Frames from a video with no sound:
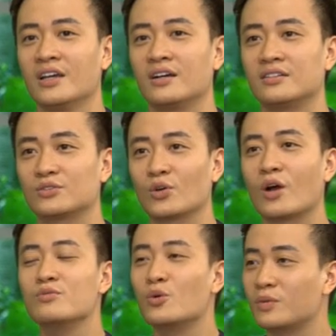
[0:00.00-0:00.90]
à, tôi
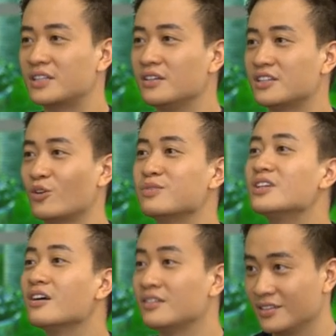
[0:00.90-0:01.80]
không dùng cái chữ là trống
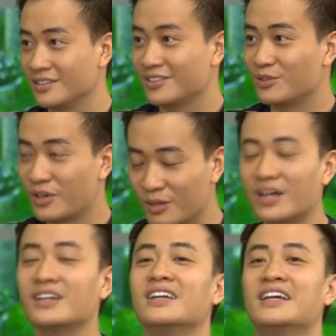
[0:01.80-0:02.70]
trơn đúng không ạ
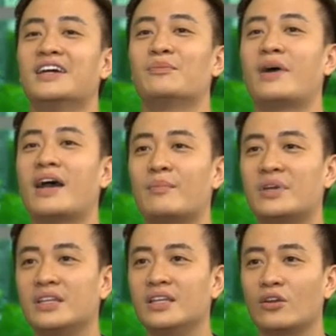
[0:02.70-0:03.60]
mà
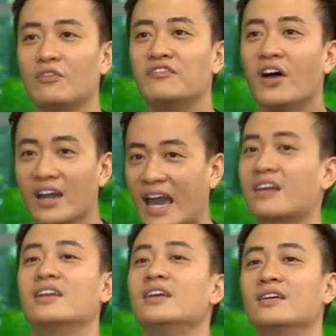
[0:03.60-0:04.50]
mình nhìn thấy nó vơi hẳn
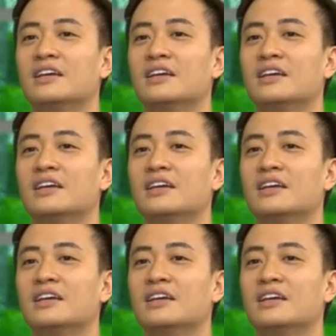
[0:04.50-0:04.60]
đi